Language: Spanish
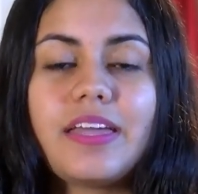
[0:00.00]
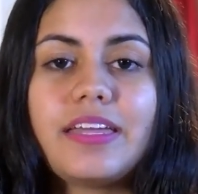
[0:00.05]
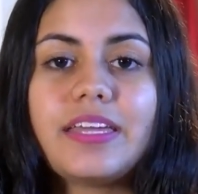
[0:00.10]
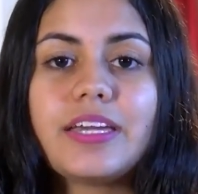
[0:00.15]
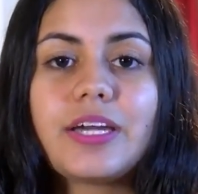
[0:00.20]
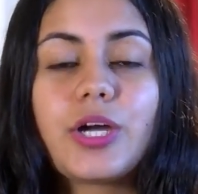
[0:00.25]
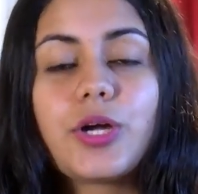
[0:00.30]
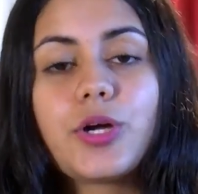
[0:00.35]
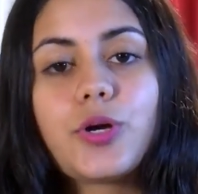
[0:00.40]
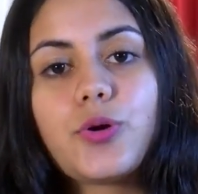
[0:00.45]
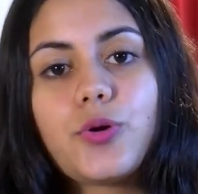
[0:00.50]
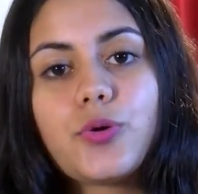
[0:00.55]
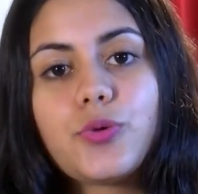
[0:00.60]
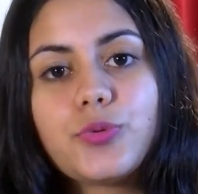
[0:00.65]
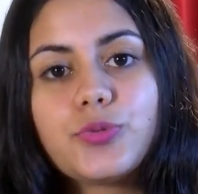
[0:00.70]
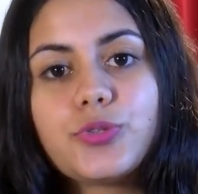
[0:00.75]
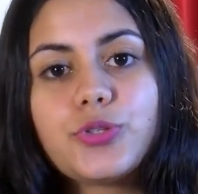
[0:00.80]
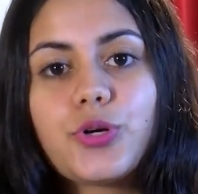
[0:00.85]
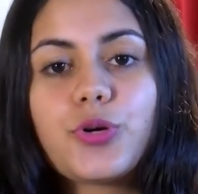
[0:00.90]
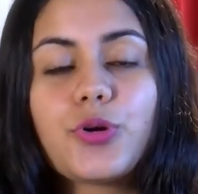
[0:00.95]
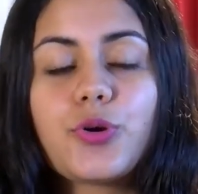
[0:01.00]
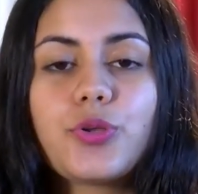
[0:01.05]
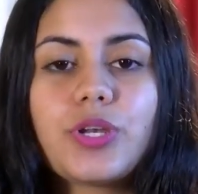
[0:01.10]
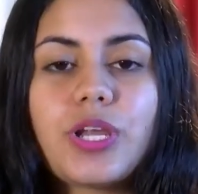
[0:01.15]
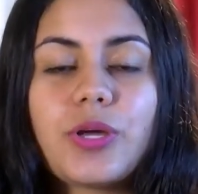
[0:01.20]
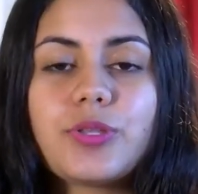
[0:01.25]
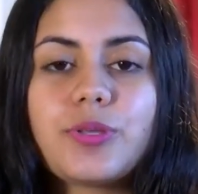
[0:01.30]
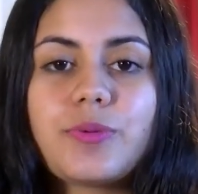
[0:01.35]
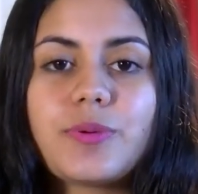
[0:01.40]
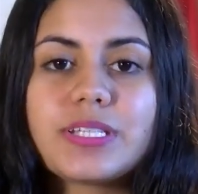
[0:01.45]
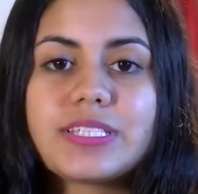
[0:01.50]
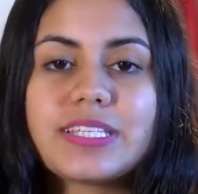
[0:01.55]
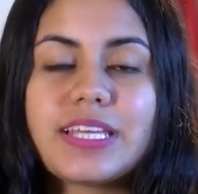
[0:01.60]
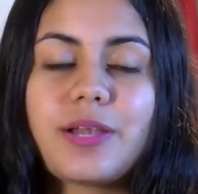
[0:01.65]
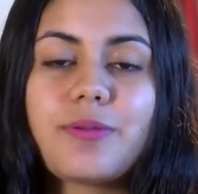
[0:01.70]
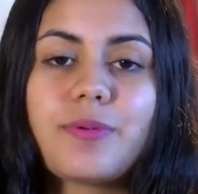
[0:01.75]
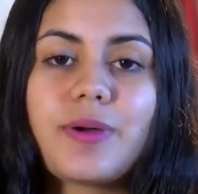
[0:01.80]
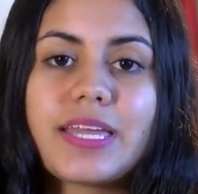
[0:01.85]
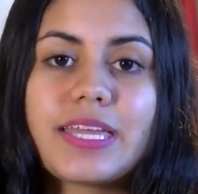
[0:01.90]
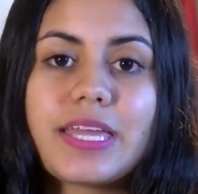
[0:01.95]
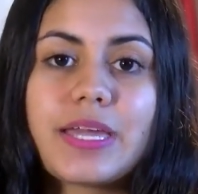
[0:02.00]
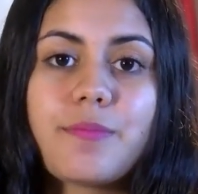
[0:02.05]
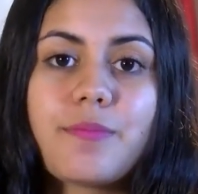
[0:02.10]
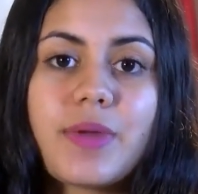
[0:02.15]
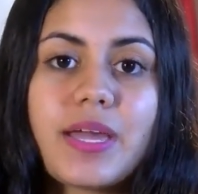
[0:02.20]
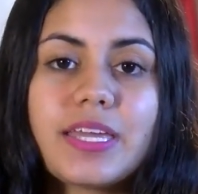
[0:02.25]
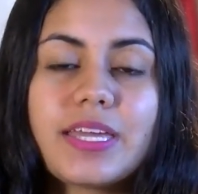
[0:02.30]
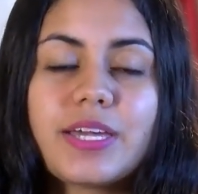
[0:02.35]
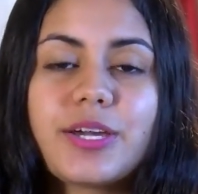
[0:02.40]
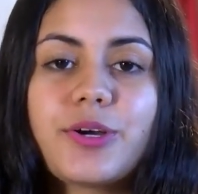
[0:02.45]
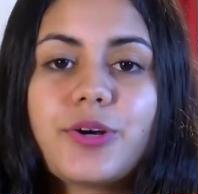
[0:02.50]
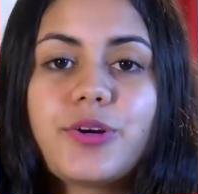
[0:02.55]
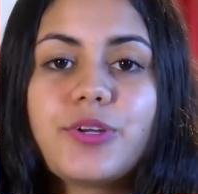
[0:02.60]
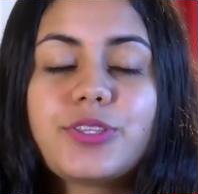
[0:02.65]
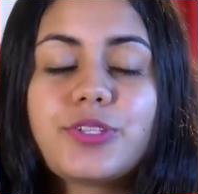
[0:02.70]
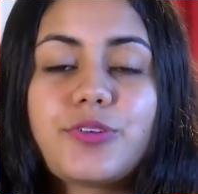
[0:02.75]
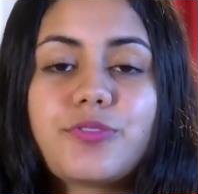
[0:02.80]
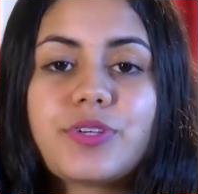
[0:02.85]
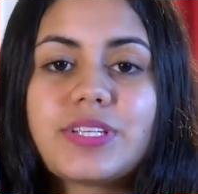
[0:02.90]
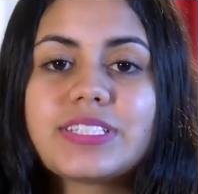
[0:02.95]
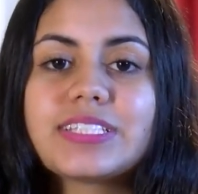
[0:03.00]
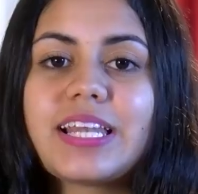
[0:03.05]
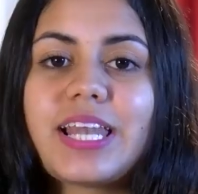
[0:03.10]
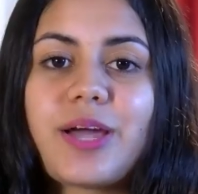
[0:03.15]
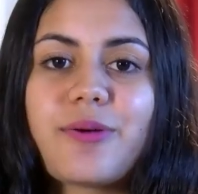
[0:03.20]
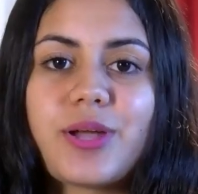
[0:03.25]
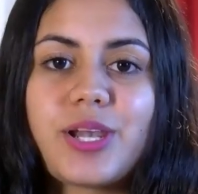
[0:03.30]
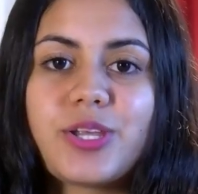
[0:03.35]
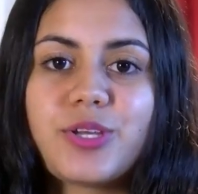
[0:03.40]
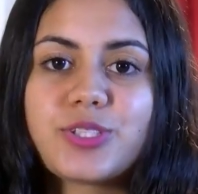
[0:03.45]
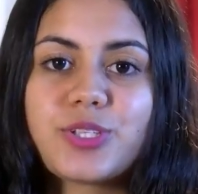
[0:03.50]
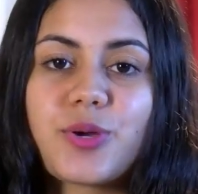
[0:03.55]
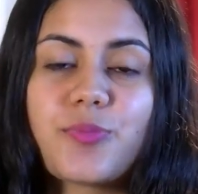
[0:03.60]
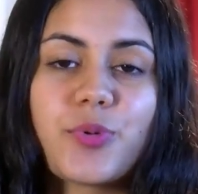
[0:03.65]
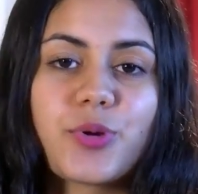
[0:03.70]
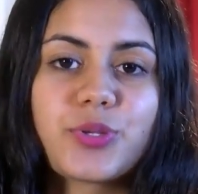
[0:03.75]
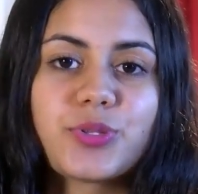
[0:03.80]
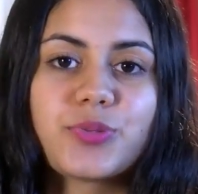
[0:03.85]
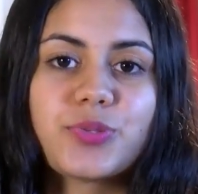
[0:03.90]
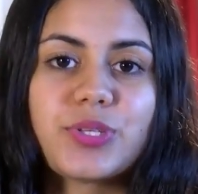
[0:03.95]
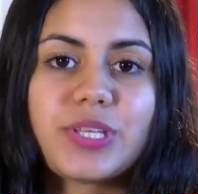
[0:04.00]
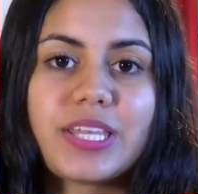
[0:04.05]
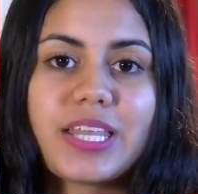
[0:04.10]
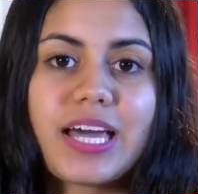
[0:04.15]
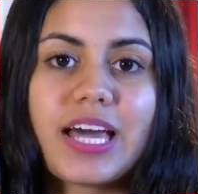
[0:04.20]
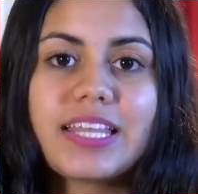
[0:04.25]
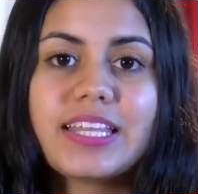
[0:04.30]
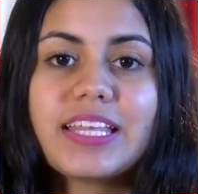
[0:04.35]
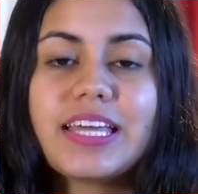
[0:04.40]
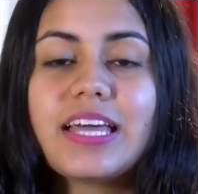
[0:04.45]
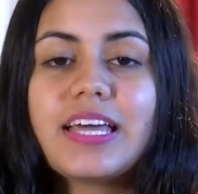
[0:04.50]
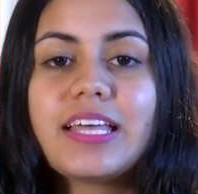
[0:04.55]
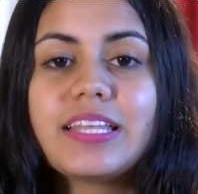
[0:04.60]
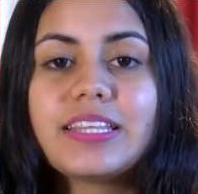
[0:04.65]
y que en conjunto con la Universidad del Valle de México te ofrecen la valiosa oportunidad